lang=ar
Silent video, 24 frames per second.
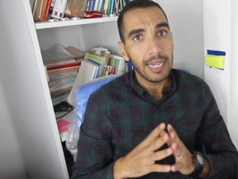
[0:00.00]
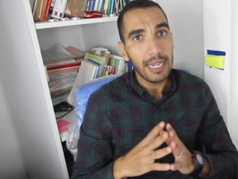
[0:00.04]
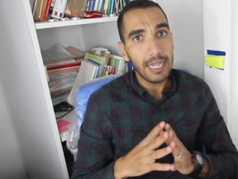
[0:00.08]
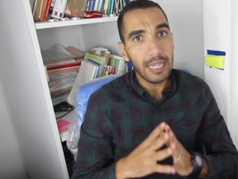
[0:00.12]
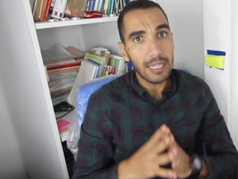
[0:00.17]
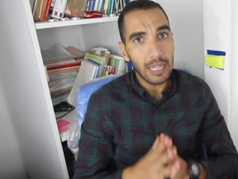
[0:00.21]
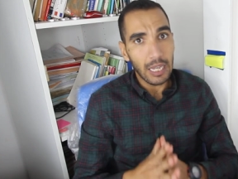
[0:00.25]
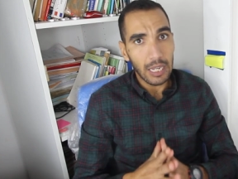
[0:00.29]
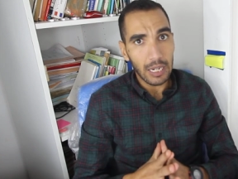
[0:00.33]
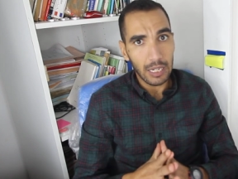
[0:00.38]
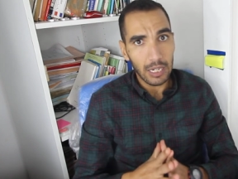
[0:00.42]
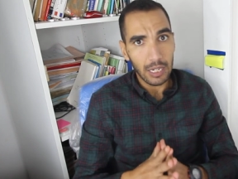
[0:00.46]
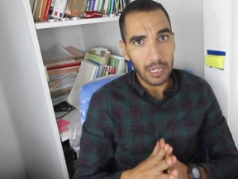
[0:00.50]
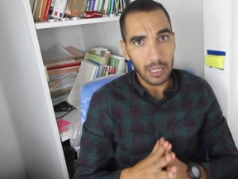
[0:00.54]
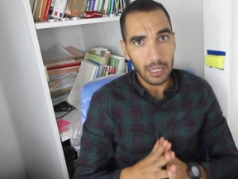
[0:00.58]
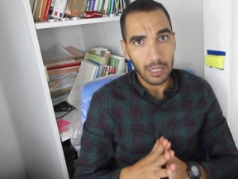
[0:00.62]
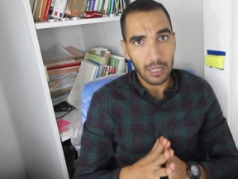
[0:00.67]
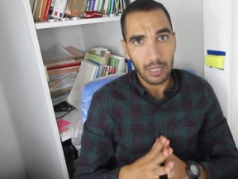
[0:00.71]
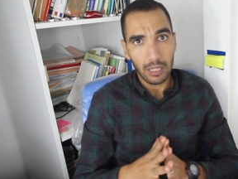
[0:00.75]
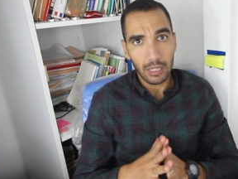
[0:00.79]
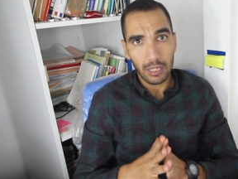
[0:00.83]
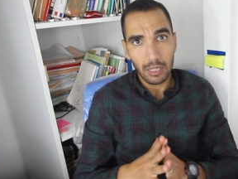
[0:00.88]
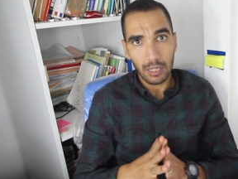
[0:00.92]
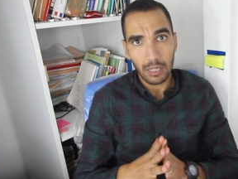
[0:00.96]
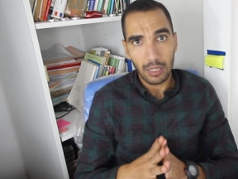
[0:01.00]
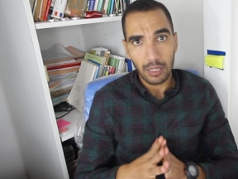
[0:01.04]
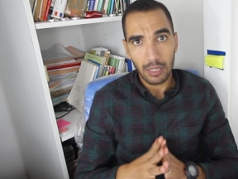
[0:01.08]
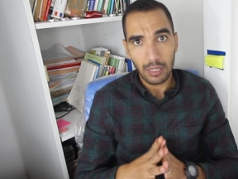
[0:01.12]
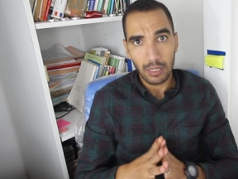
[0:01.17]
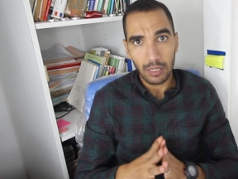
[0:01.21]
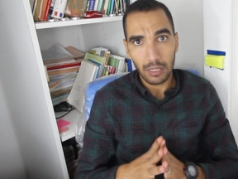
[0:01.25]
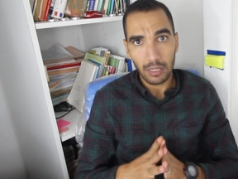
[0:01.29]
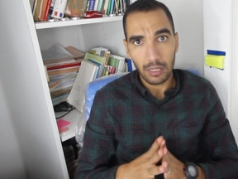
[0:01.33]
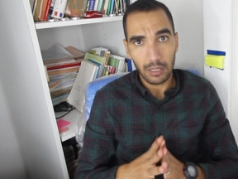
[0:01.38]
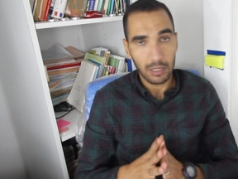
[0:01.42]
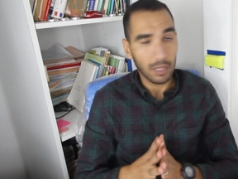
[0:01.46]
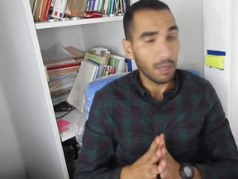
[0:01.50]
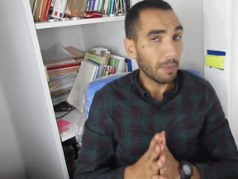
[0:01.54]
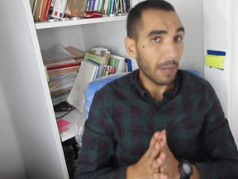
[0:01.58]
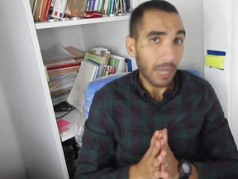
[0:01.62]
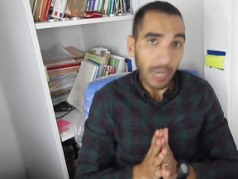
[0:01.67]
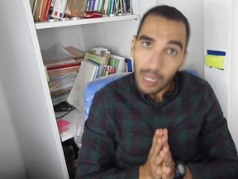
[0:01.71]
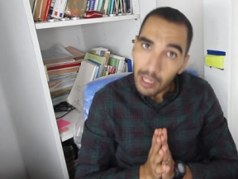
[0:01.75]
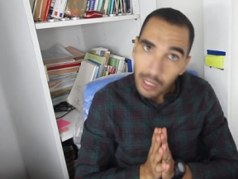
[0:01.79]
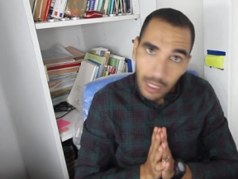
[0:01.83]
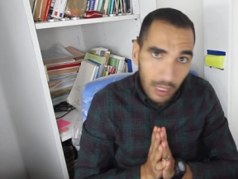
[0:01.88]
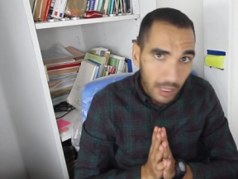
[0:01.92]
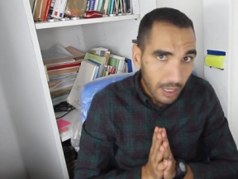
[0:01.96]
اذا آه، طبعا
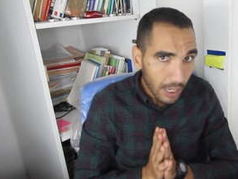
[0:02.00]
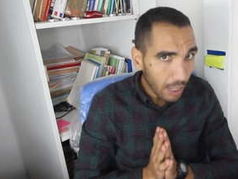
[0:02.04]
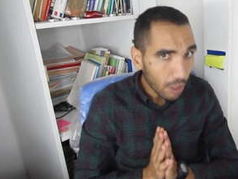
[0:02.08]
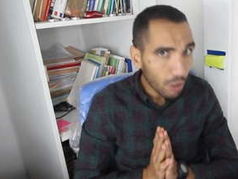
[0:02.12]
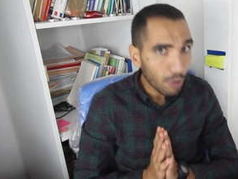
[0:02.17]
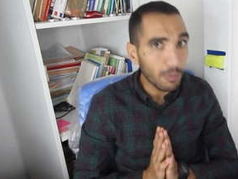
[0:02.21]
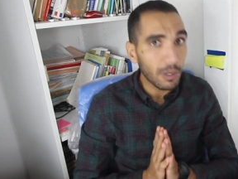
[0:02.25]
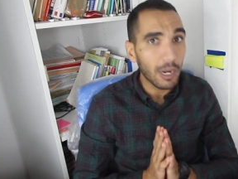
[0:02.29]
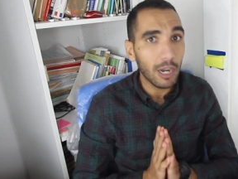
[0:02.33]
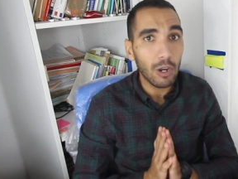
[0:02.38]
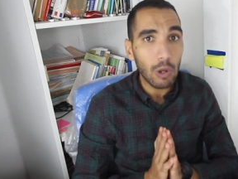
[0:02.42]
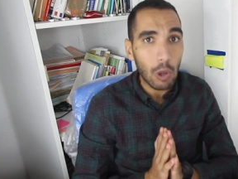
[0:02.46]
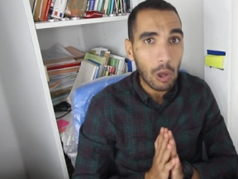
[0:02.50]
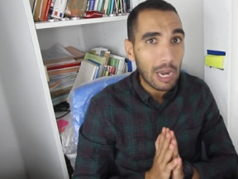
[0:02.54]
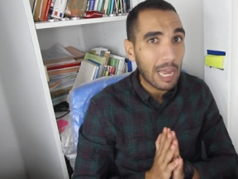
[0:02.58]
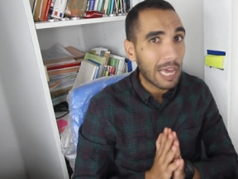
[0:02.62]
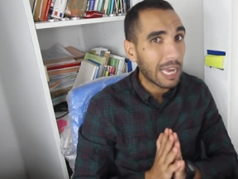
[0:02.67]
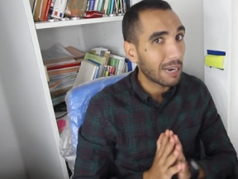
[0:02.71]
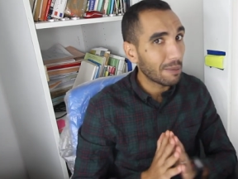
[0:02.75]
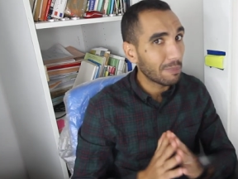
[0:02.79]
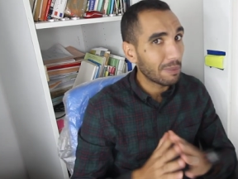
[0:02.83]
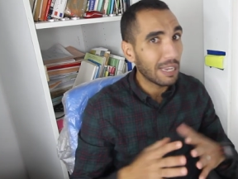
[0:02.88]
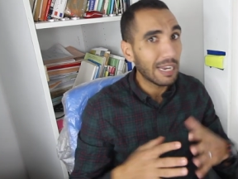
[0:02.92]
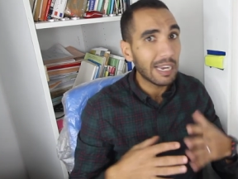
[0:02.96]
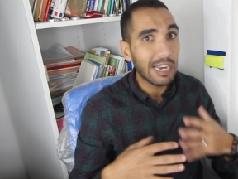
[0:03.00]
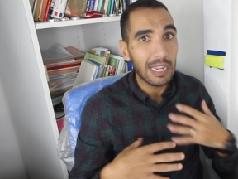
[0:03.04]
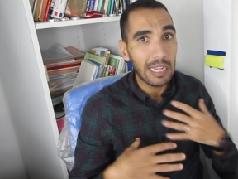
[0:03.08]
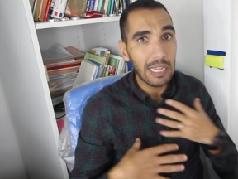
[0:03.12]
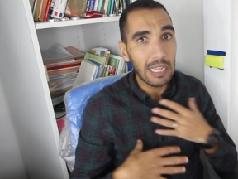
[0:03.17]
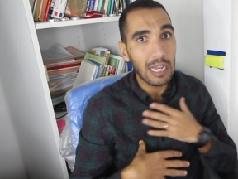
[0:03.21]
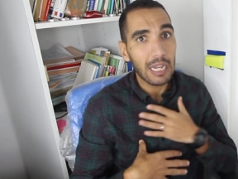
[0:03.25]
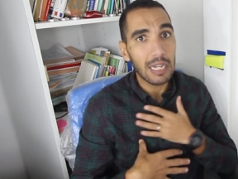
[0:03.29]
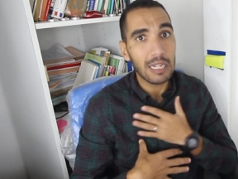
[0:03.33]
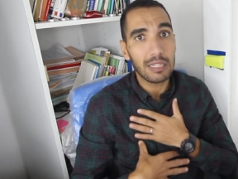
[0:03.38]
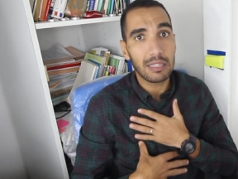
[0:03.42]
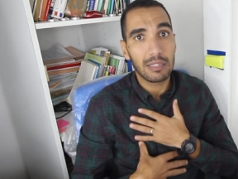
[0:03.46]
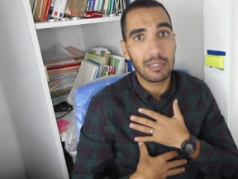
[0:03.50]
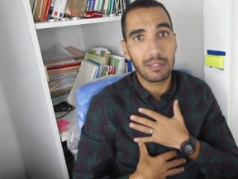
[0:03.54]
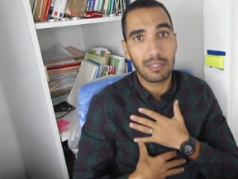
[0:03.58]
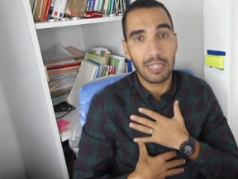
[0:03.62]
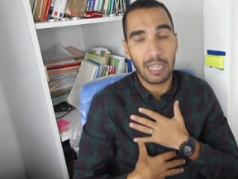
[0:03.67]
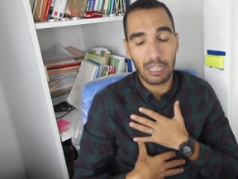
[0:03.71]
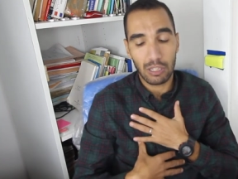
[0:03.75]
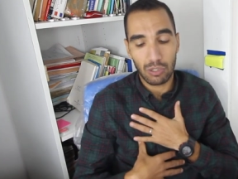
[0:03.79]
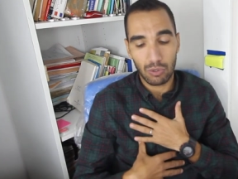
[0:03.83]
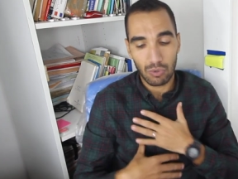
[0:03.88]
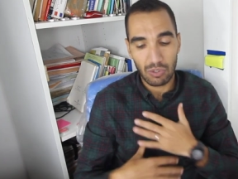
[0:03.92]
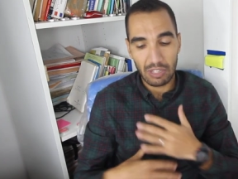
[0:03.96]
غادي نهضر لكم على اللغه العربيه اللي هي
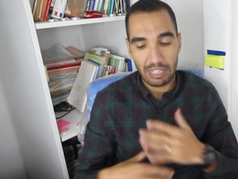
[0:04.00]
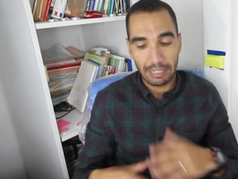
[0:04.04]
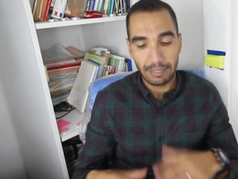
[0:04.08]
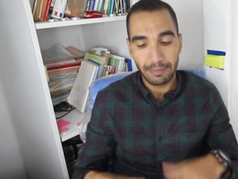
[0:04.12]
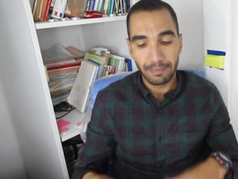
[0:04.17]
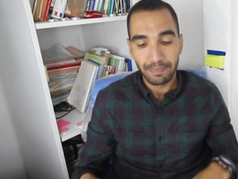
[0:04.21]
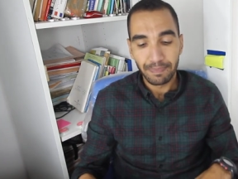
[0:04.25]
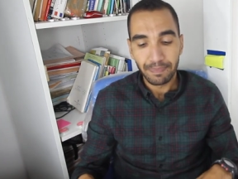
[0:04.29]
تخصصي